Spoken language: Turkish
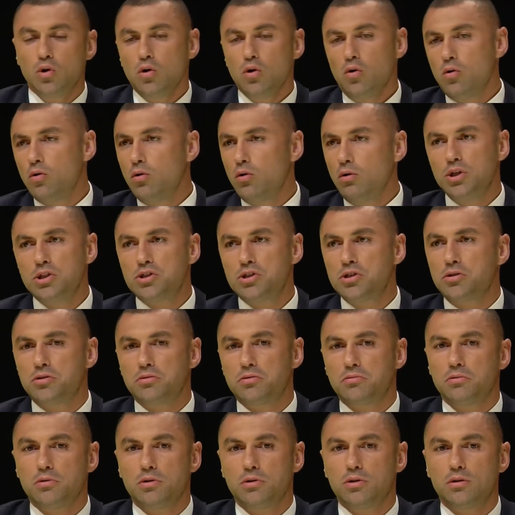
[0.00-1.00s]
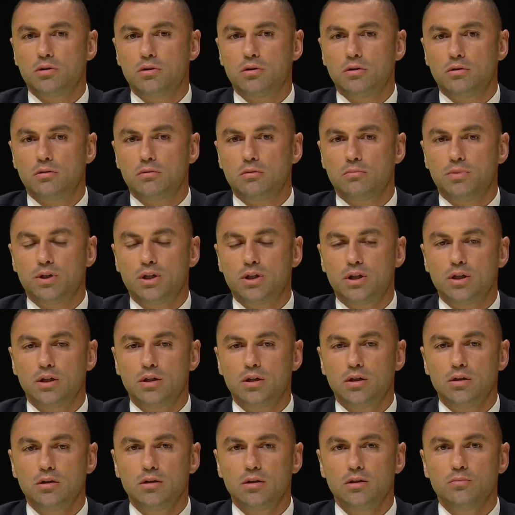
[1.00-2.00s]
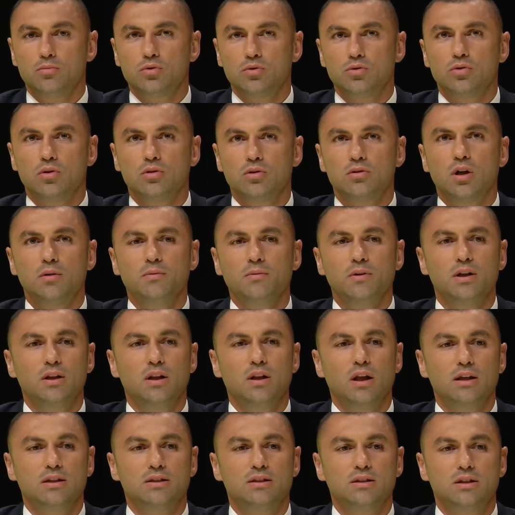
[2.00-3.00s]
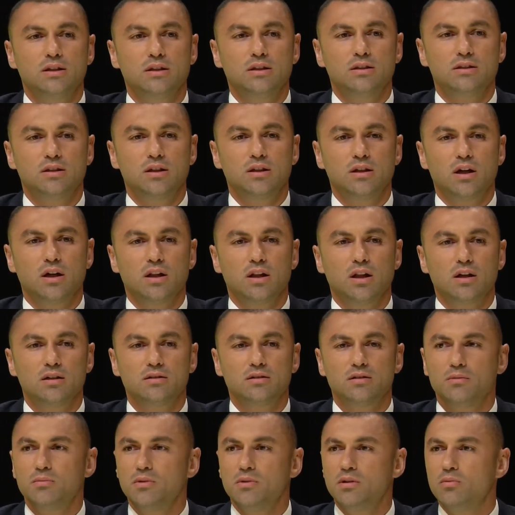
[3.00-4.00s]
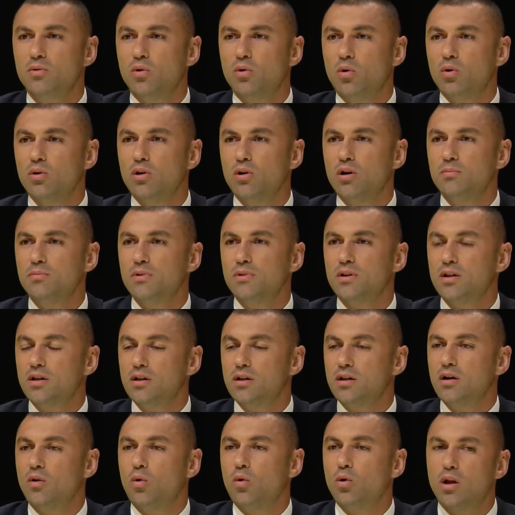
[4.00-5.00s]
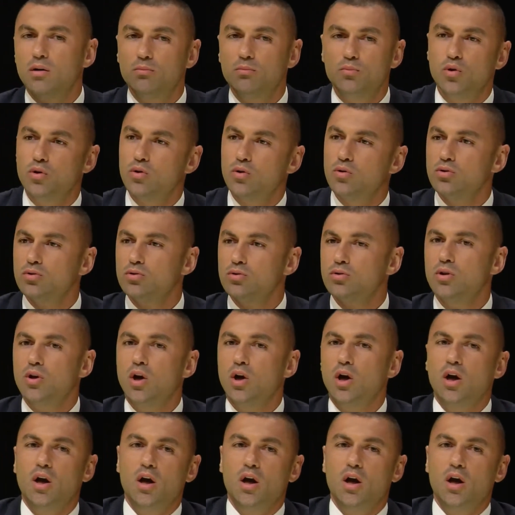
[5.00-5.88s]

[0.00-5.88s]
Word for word: yok hiç e, bir kırgınlığımız yok. Tabii ki de eskisi kadar samimi olamadık. Olamıyoruz.